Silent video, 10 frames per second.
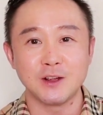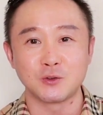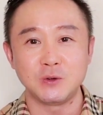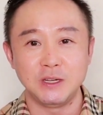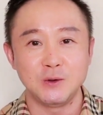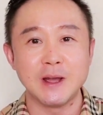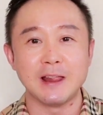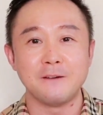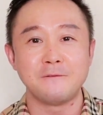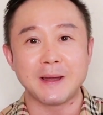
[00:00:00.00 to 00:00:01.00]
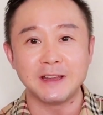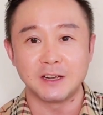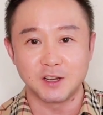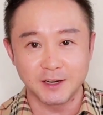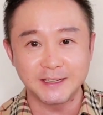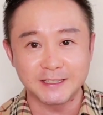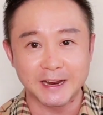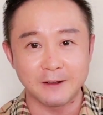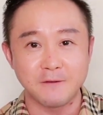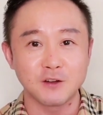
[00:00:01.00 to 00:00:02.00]
要去医院了，要把你隔离起
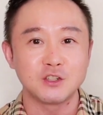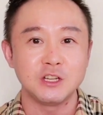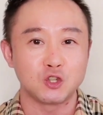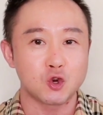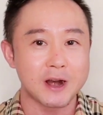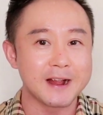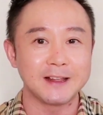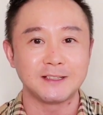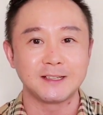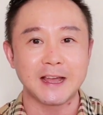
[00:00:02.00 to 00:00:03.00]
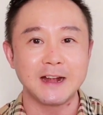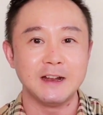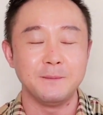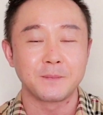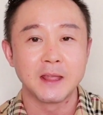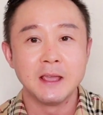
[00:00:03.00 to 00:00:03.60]
来，防止你传染给其他人。